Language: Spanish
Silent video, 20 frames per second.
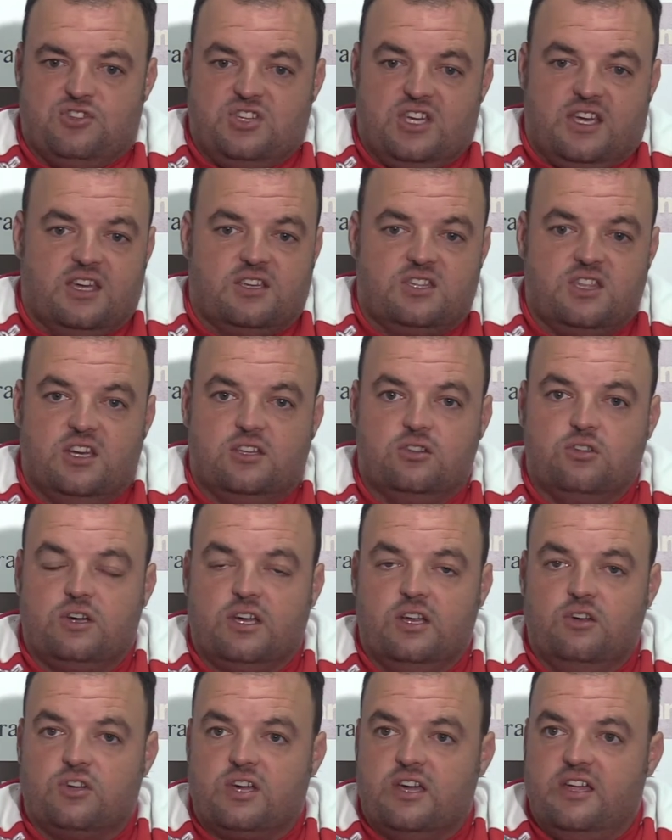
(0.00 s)
sí que es cierto
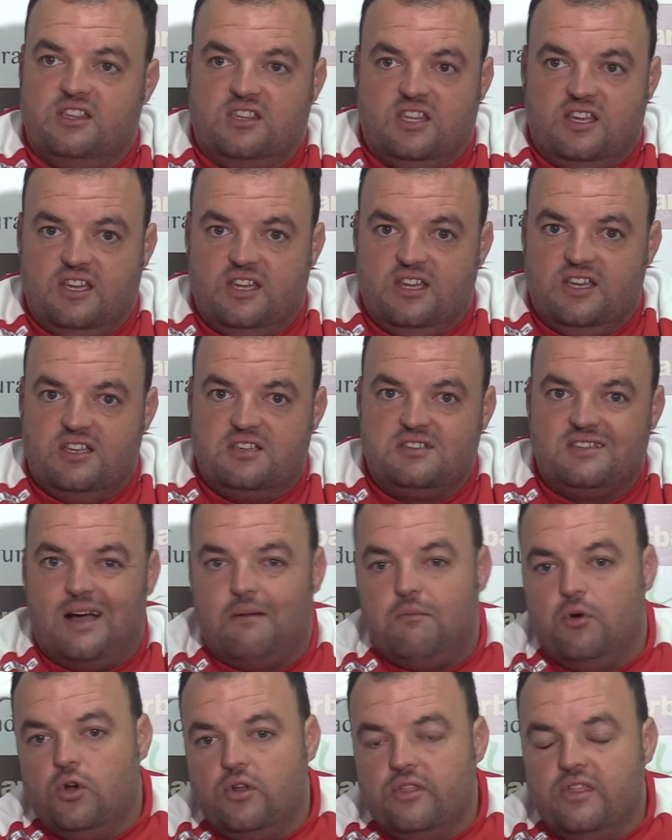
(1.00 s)
que nos queda este
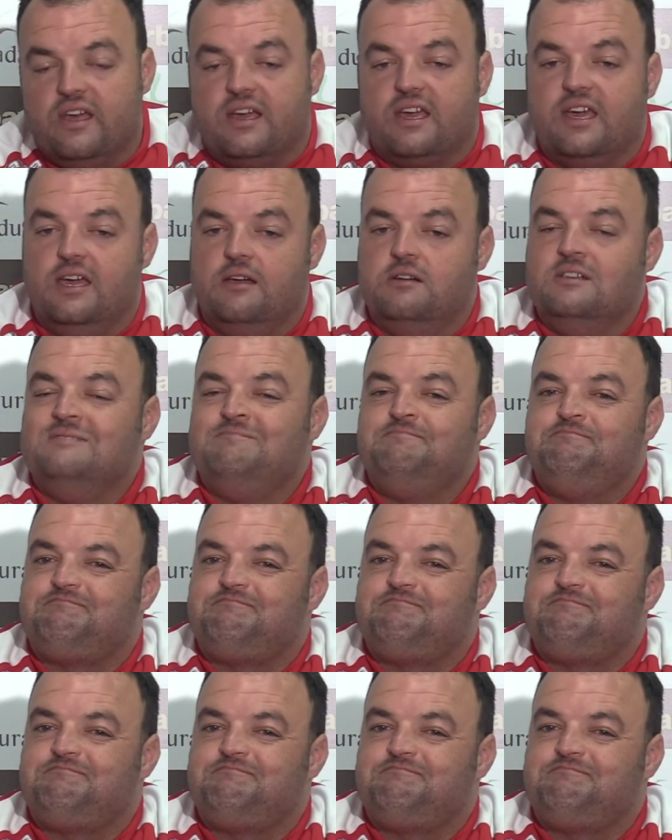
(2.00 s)
sabor de que